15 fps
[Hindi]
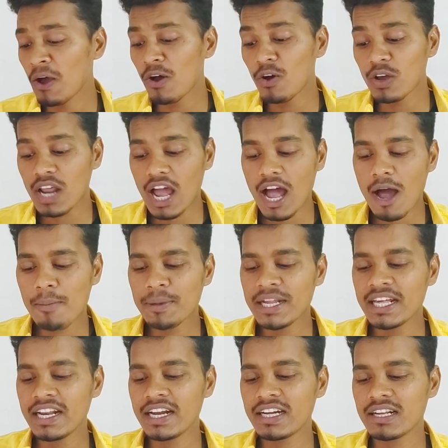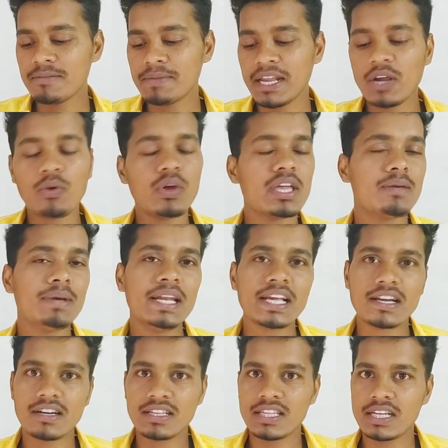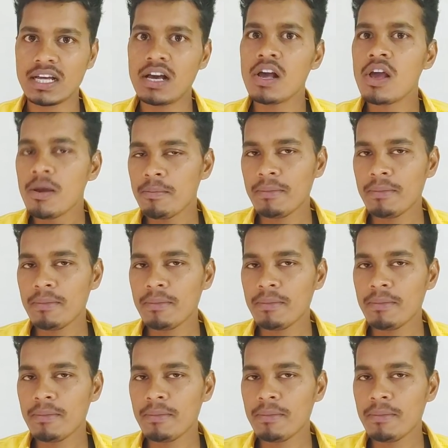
और आप डायरेक्ट मेरे को ईमेल कर देना